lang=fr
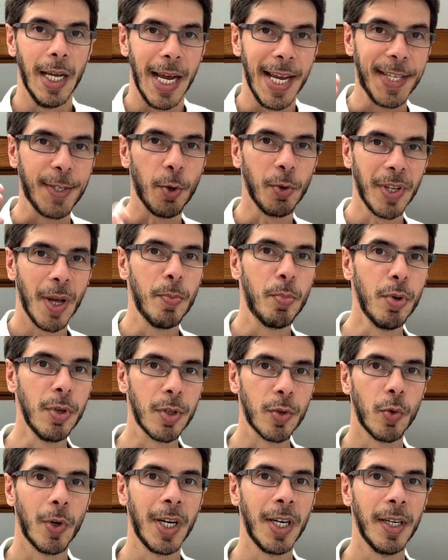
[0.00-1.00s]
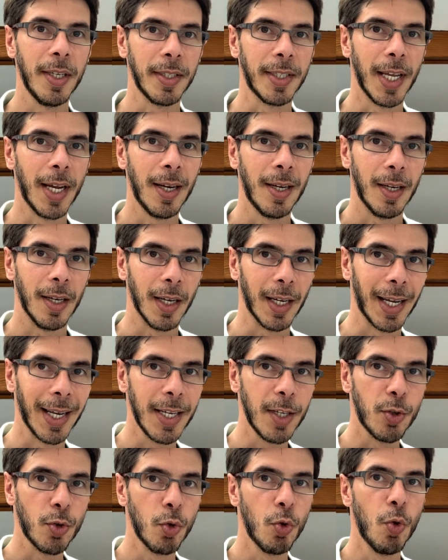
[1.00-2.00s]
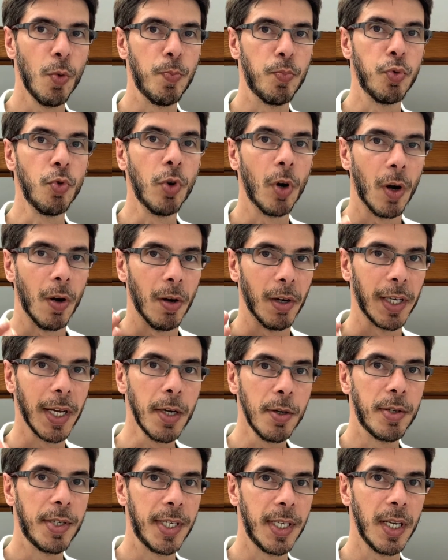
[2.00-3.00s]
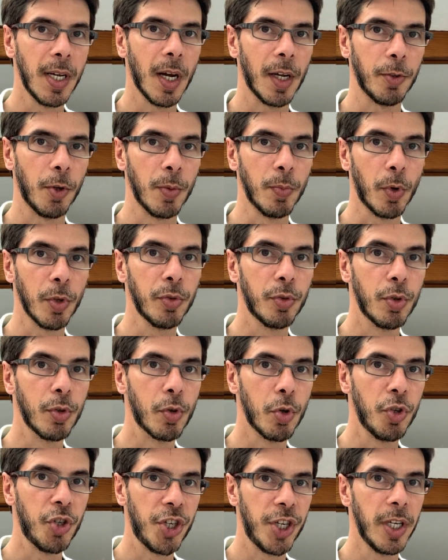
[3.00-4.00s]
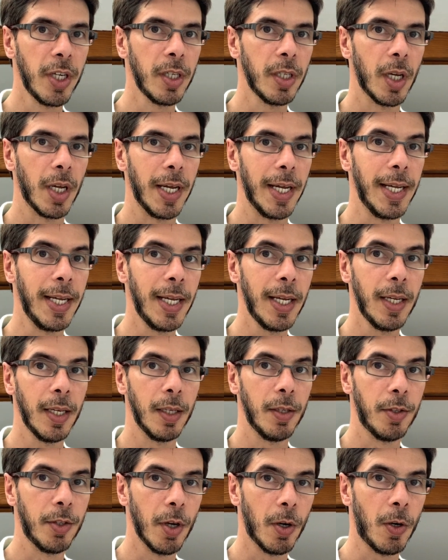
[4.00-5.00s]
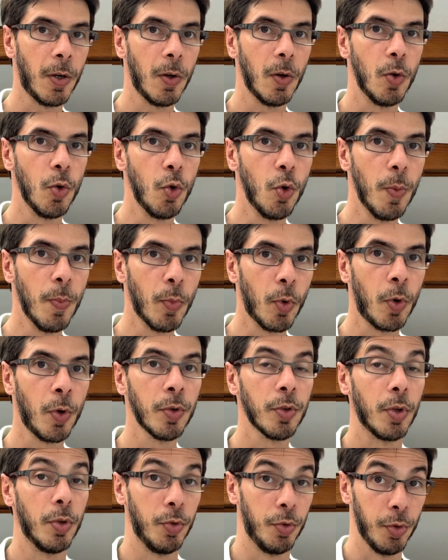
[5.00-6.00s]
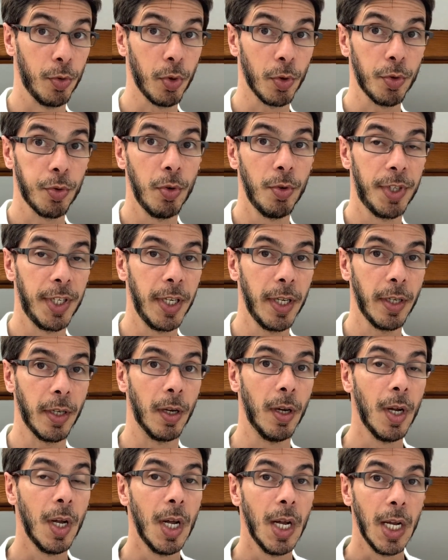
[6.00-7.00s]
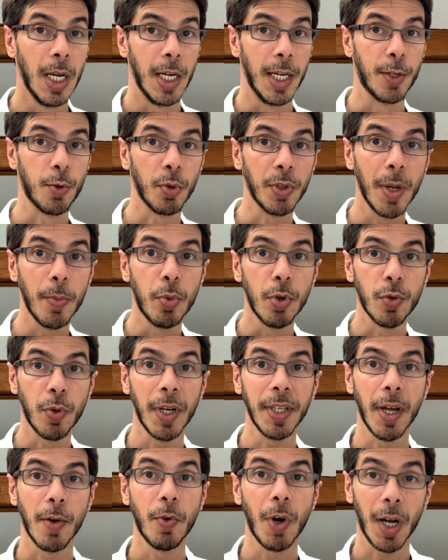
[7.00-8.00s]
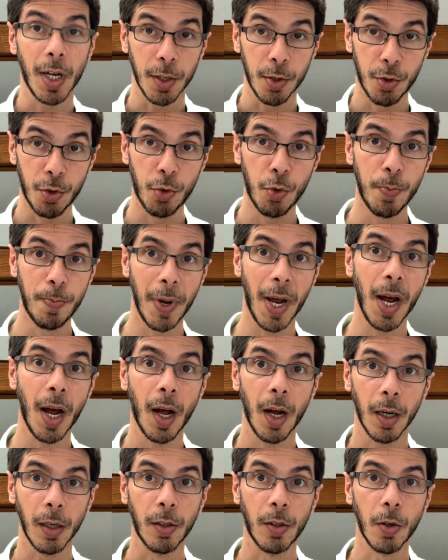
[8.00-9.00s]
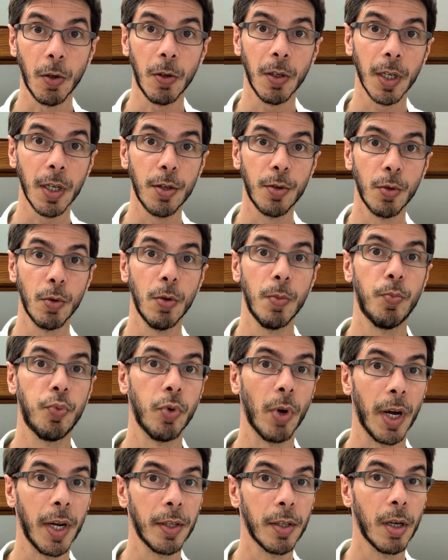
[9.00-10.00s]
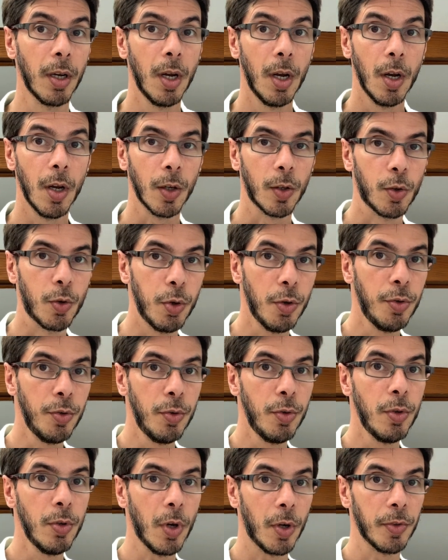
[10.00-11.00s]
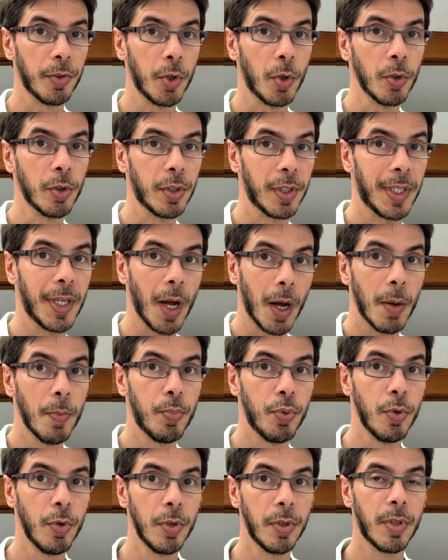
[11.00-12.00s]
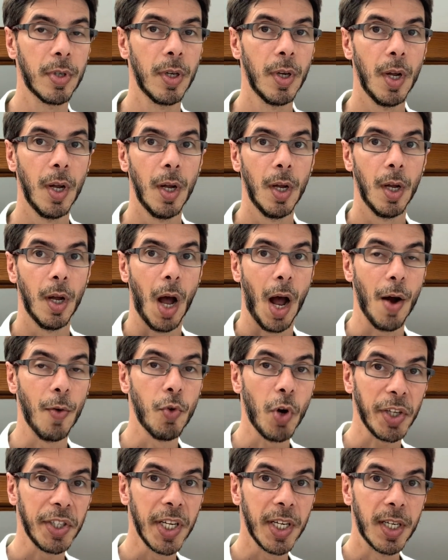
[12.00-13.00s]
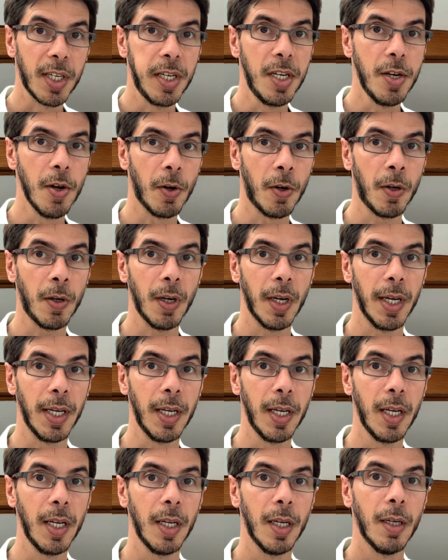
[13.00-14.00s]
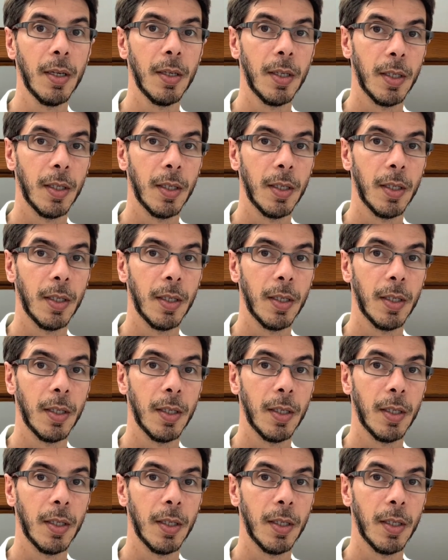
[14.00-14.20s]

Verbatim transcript: Est-ce qu'on a besoin d'un réseau pour réussir dans le monde du coaching et dans le monde du consulting Est-ce qu'on a besoin d'avoir un super grand réseau pour être connu en tant que thérapeute, avoir des clients et